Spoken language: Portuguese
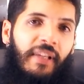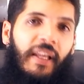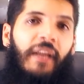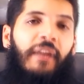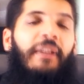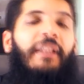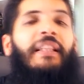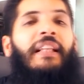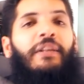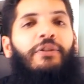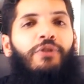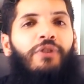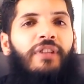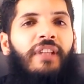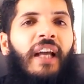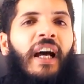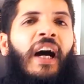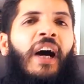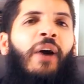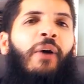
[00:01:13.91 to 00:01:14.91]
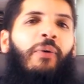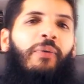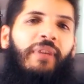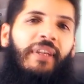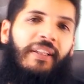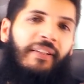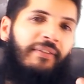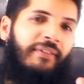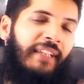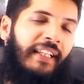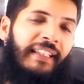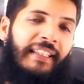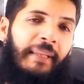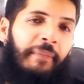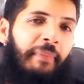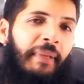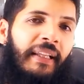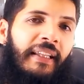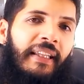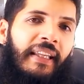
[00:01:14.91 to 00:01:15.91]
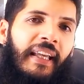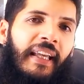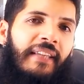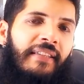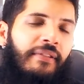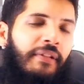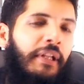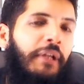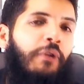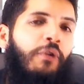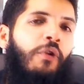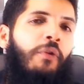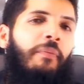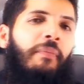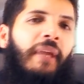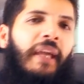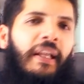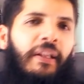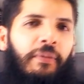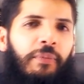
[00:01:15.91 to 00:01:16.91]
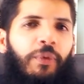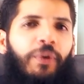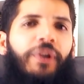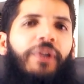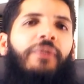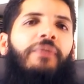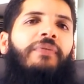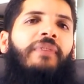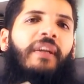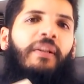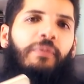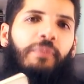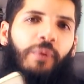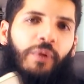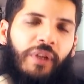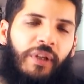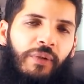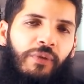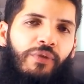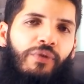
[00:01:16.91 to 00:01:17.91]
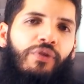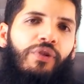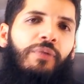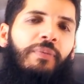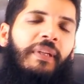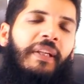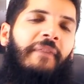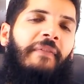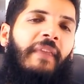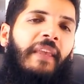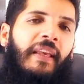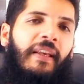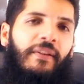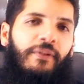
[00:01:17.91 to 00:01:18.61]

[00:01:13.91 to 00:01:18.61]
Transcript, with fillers: né, o hino nacional, o hino da independência, então ele comenta um pouquinho, fala um pouquinho sobre,